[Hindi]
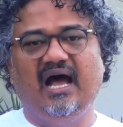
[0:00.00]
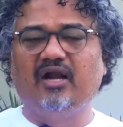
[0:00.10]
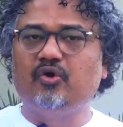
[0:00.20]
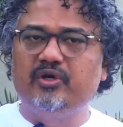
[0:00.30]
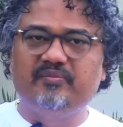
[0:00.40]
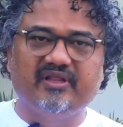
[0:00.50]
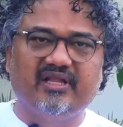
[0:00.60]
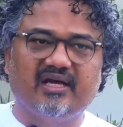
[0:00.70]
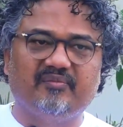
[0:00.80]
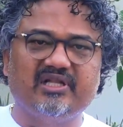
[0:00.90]
हर कोई
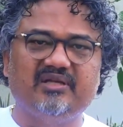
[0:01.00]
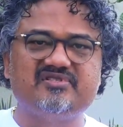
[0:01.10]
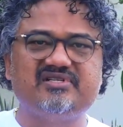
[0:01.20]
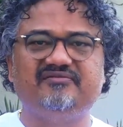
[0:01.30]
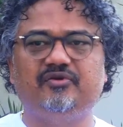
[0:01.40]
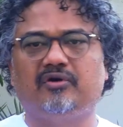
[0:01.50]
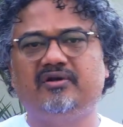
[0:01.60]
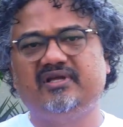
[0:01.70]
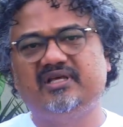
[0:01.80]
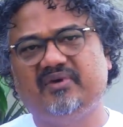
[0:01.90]
बंदा मतलब सिर्फ
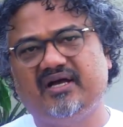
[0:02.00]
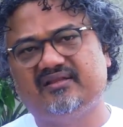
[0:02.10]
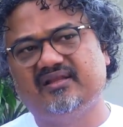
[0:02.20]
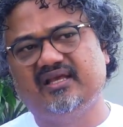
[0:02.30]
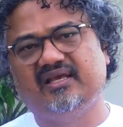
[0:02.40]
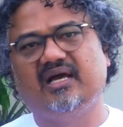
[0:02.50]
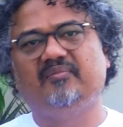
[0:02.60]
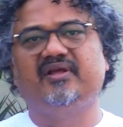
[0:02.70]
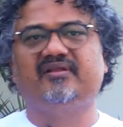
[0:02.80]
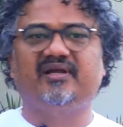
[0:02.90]
डॉक्टर की बात नहीं
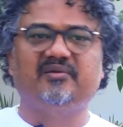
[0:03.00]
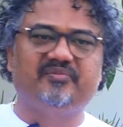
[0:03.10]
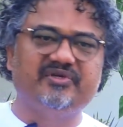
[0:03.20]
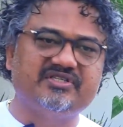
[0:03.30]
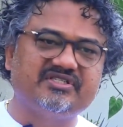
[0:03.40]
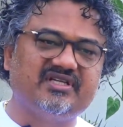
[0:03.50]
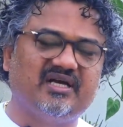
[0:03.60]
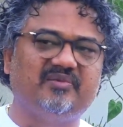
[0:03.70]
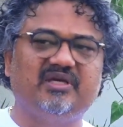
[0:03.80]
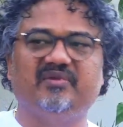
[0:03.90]
आपके थेरेपिस्ट
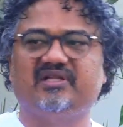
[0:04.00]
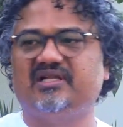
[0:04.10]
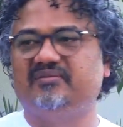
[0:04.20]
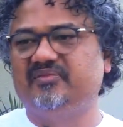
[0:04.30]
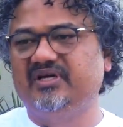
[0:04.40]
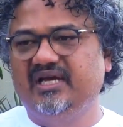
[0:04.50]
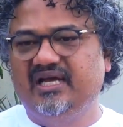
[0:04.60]
आपके मतलब